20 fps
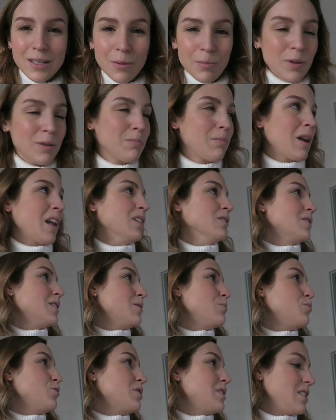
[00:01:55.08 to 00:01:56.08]
il n'y a pas de plantes
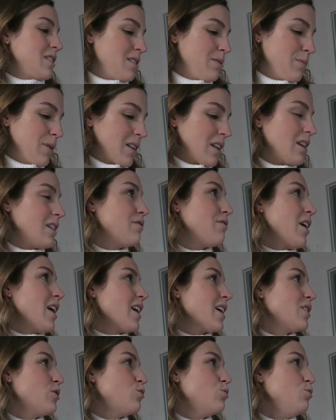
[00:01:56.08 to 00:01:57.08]
qui poussent ici pendant l'hiver
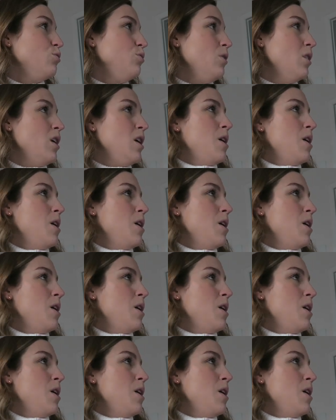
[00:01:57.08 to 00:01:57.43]
et tout.